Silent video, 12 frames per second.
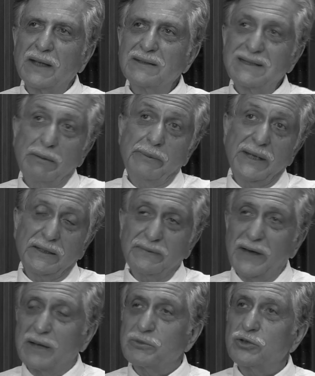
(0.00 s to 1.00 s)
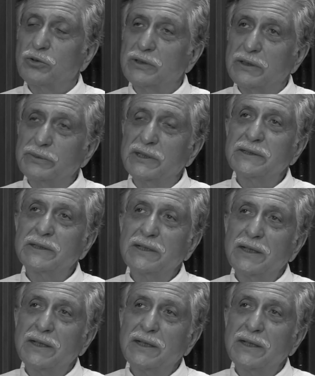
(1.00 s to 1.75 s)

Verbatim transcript: sebebiyet vermiş olabilir.